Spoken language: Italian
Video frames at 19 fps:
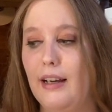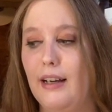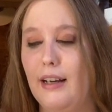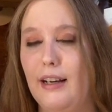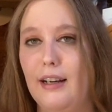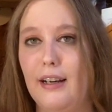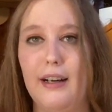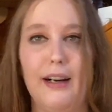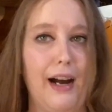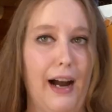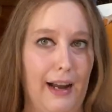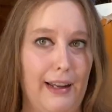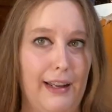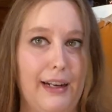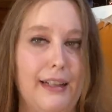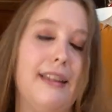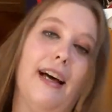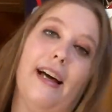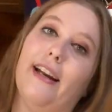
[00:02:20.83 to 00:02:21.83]
uh, a
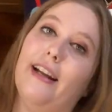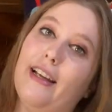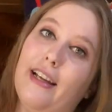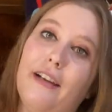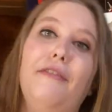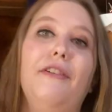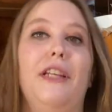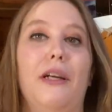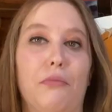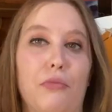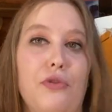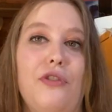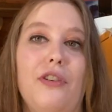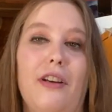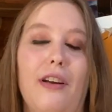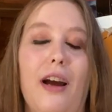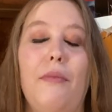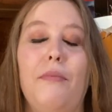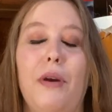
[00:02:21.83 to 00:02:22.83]
grattare e vediamo
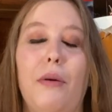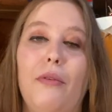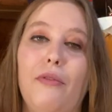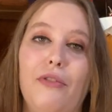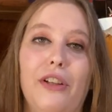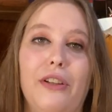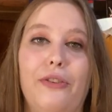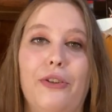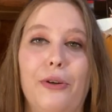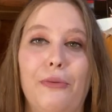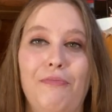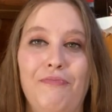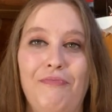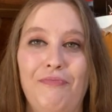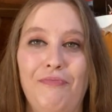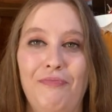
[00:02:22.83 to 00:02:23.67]
se abbiamo vinto.